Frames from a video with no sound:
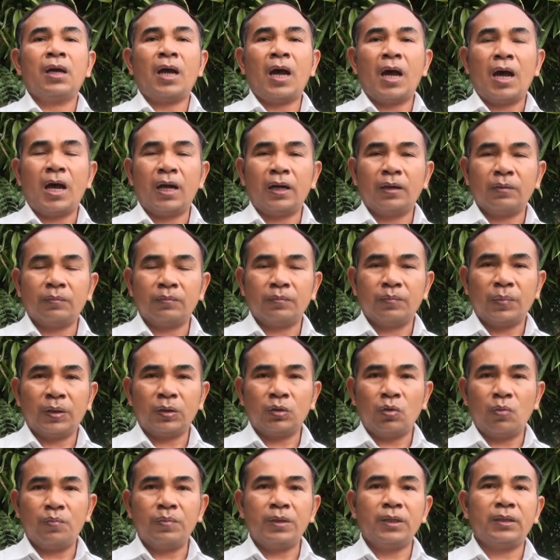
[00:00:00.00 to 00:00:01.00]
การป
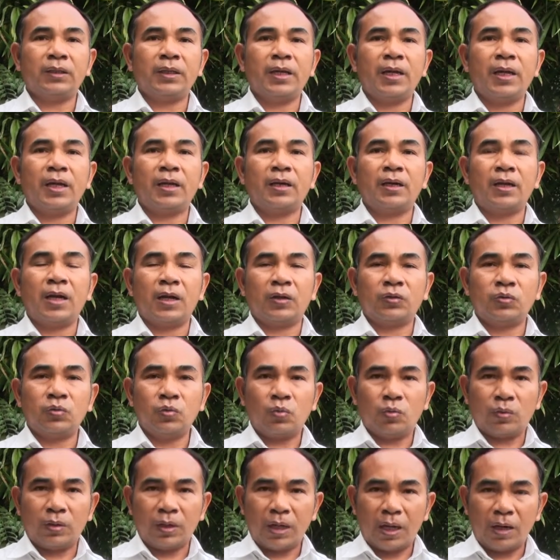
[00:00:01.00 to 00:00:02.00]
ฐมนิเทศหลัก
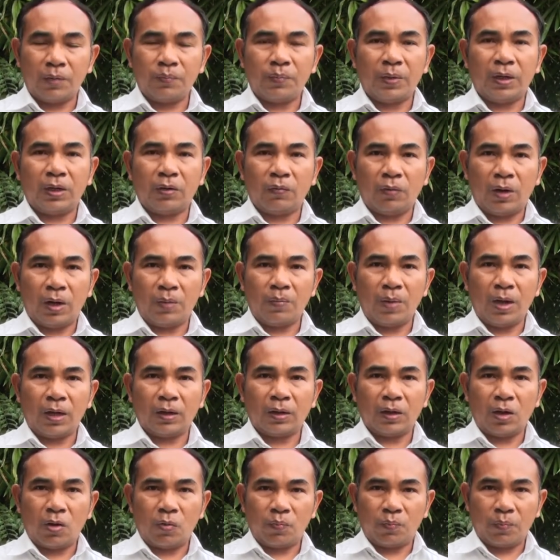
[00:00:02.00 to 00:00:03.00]
สูตรนั้นเป็นอย่างไรบ้าง
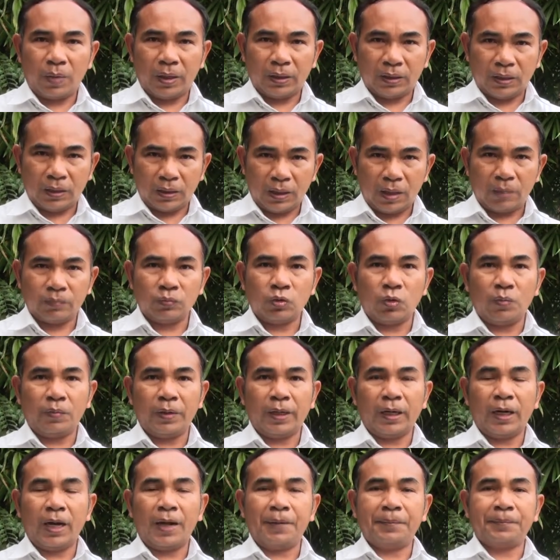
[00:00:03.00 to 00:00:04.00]
เราไปติดตามชม
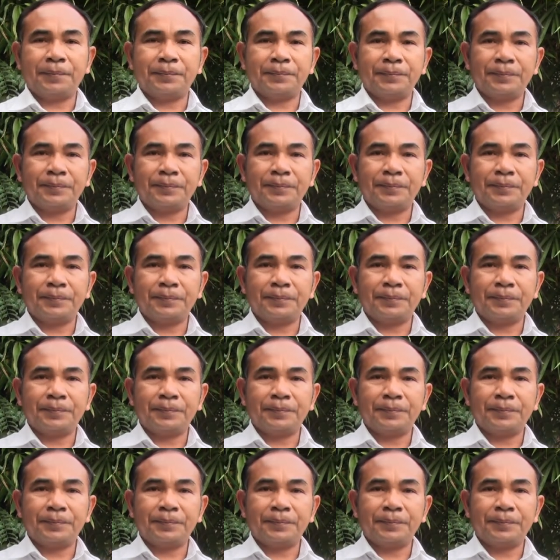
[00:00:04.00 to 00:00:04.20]
เลยครับ